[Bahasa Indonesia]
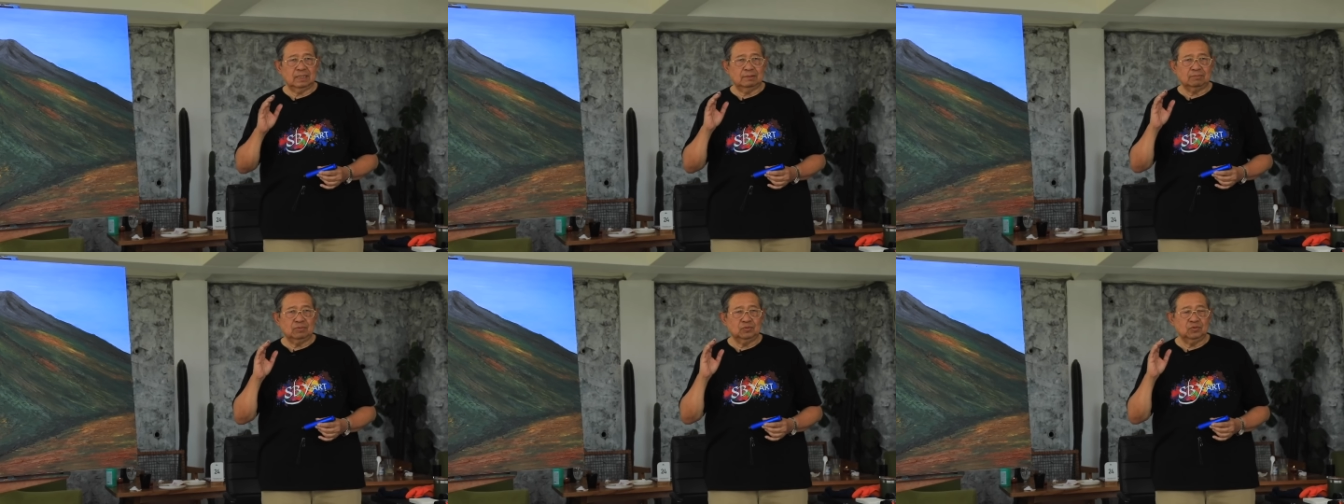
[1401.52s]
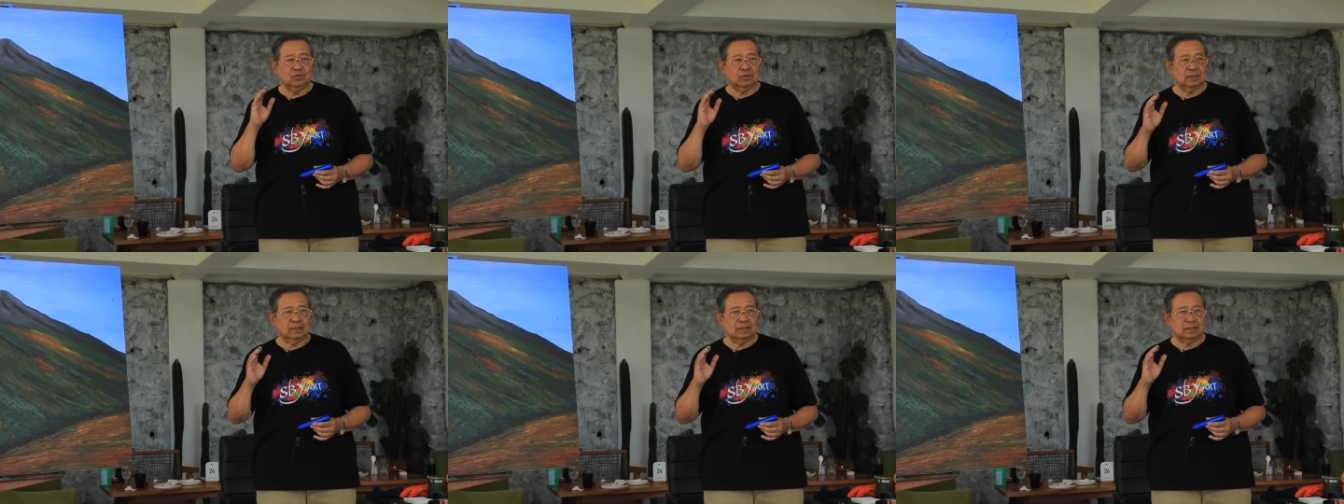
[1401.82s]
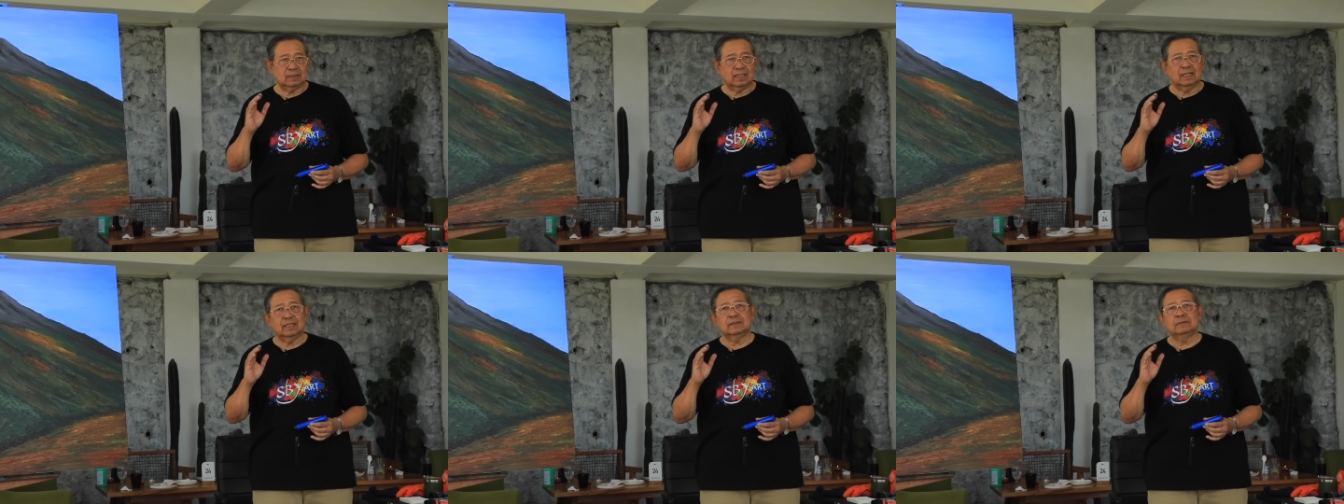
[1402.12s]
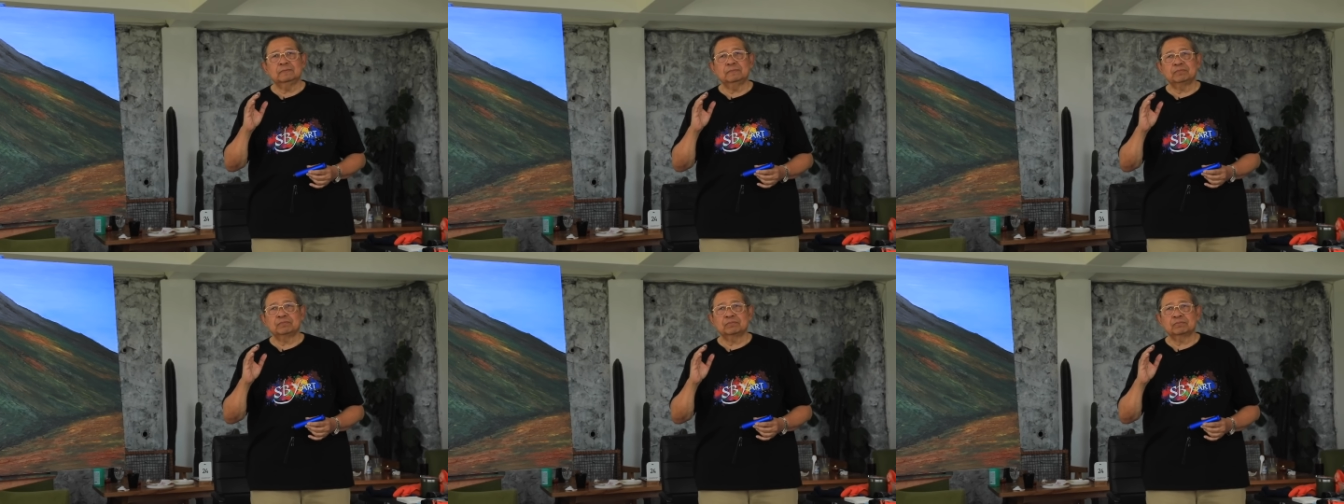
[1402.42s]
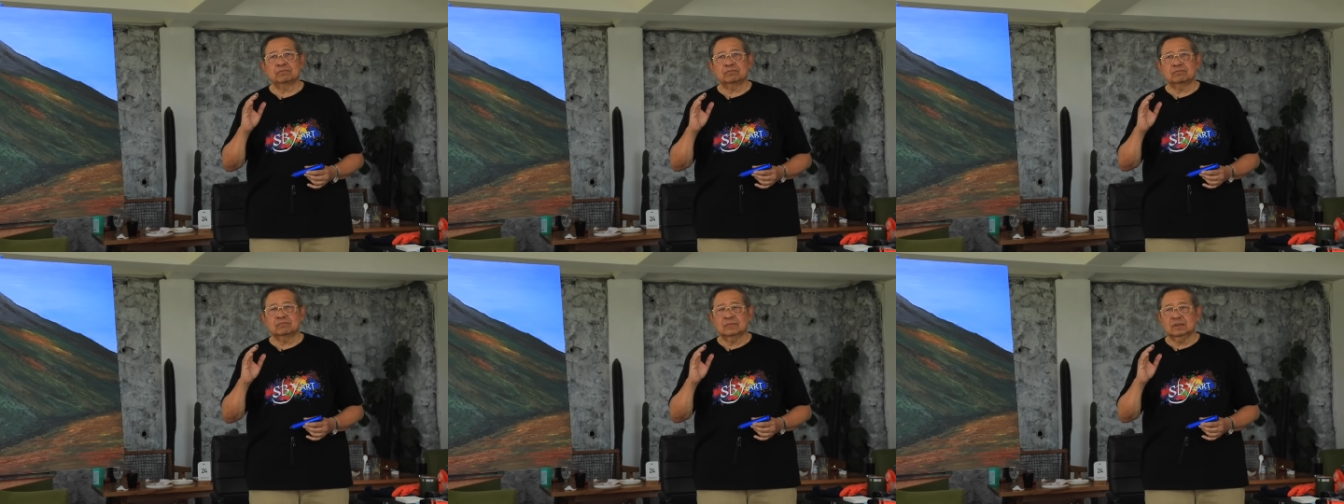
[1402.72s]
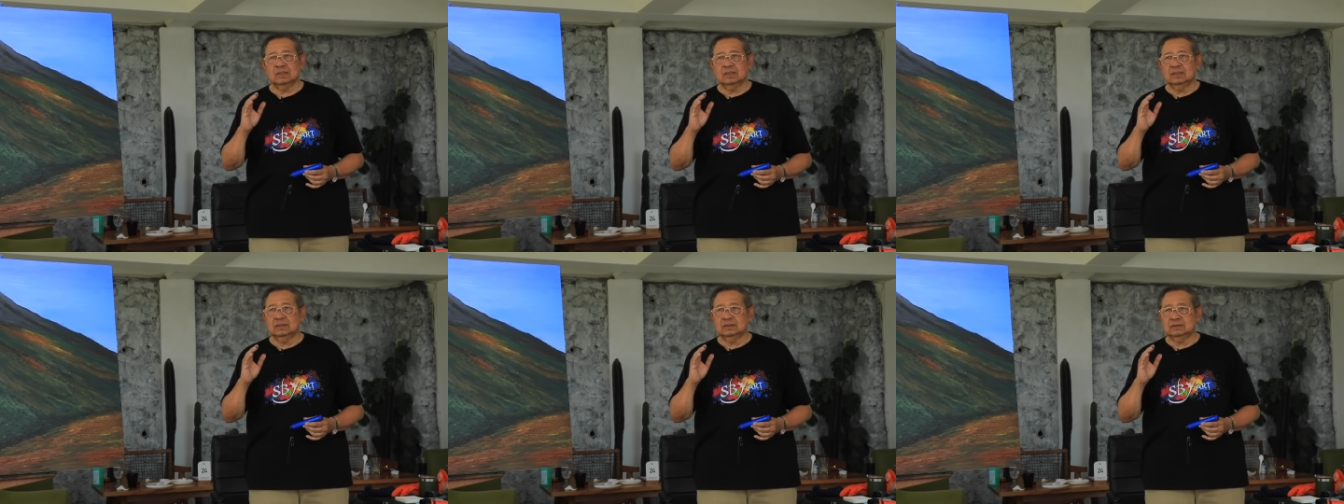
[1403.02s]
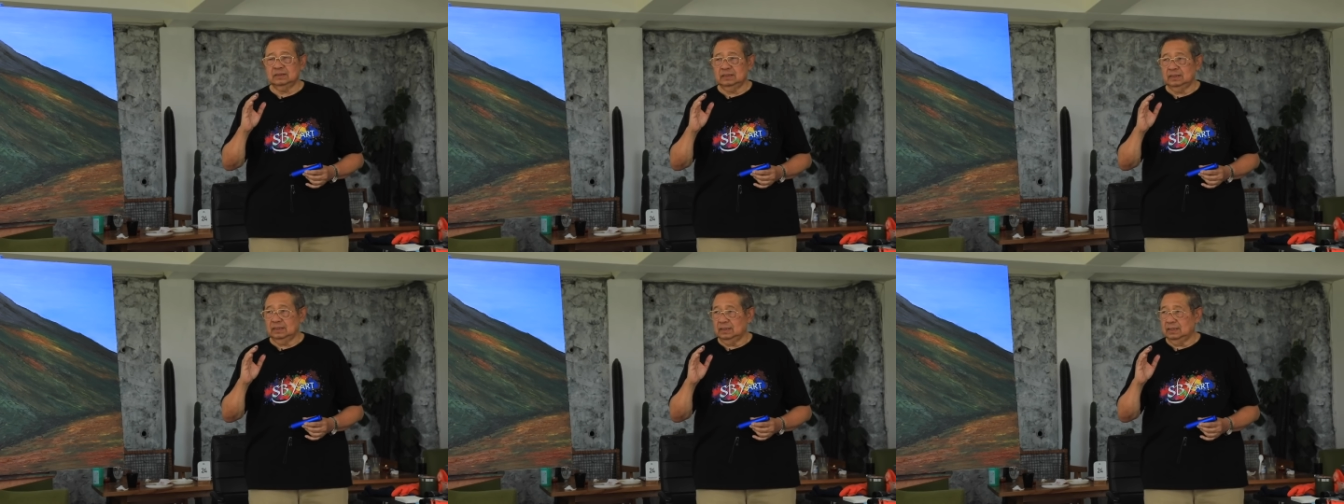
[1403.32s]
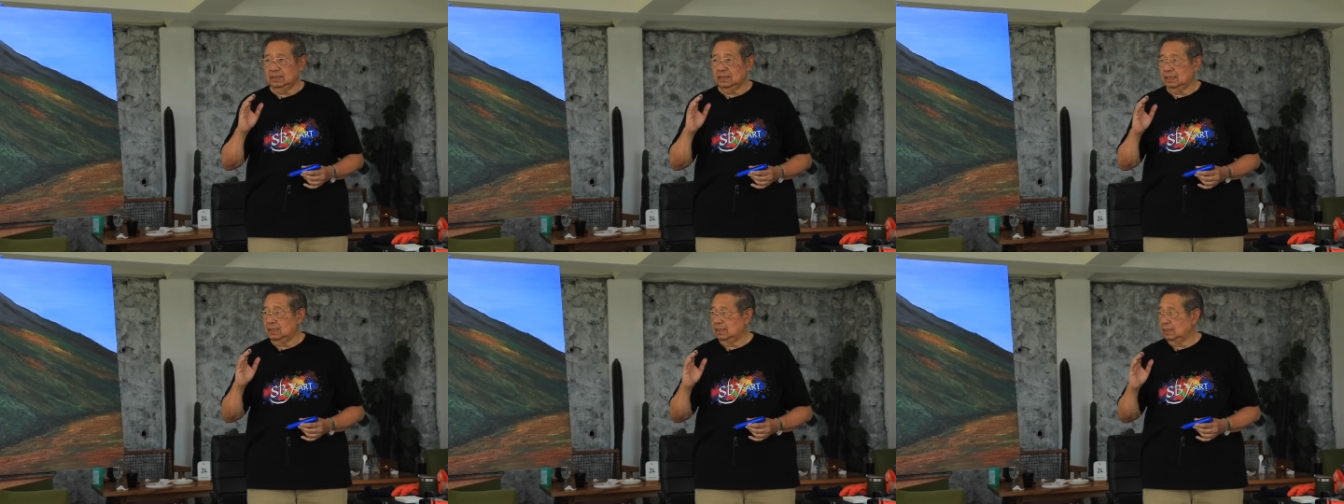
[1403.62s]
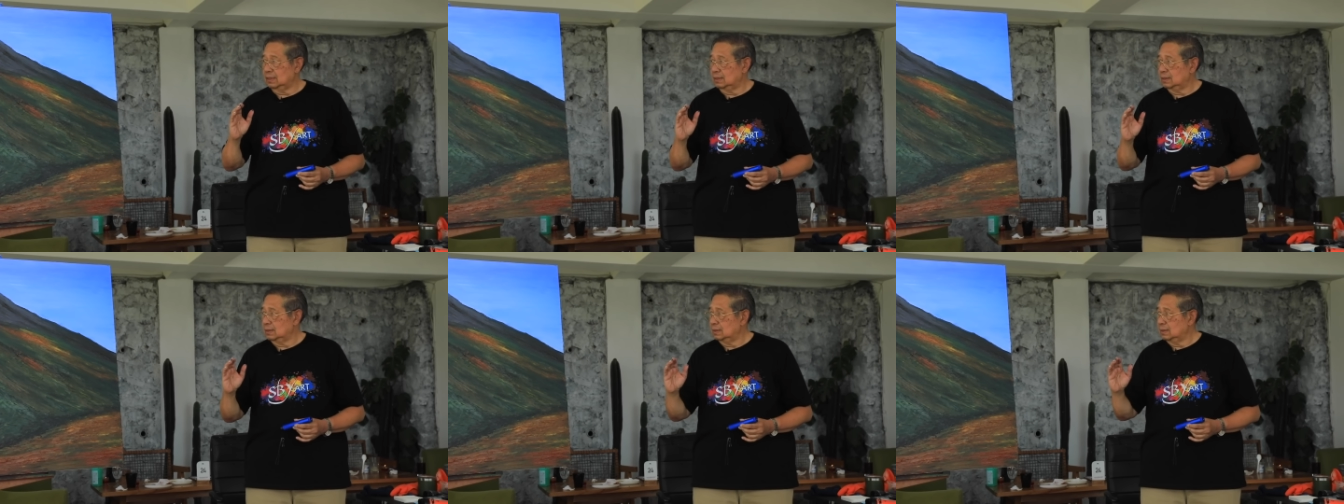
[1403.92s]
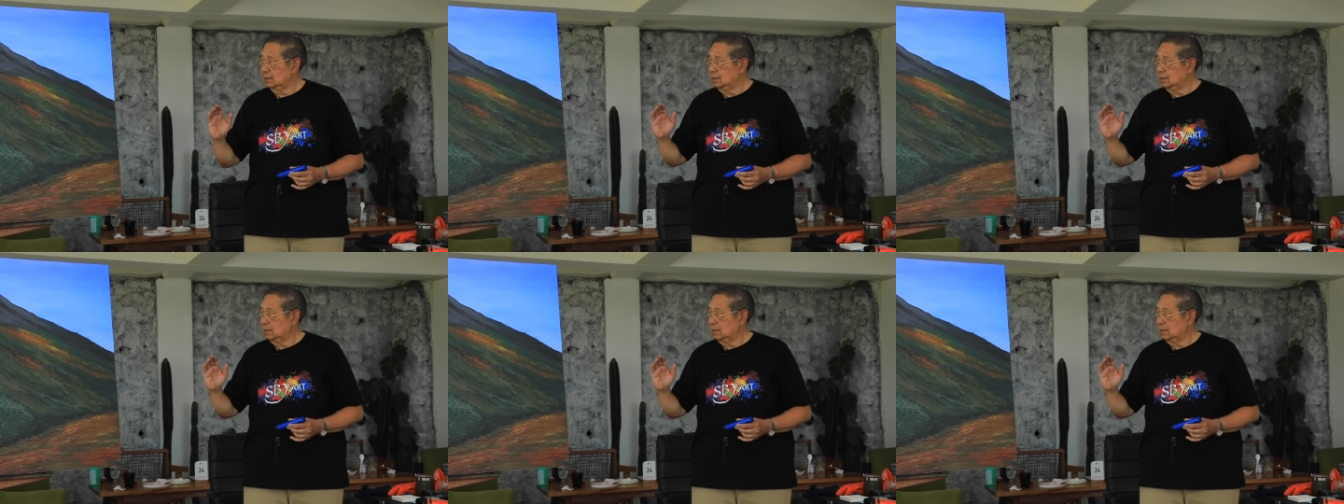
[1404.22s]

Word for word: tidak memungkinkan sehingga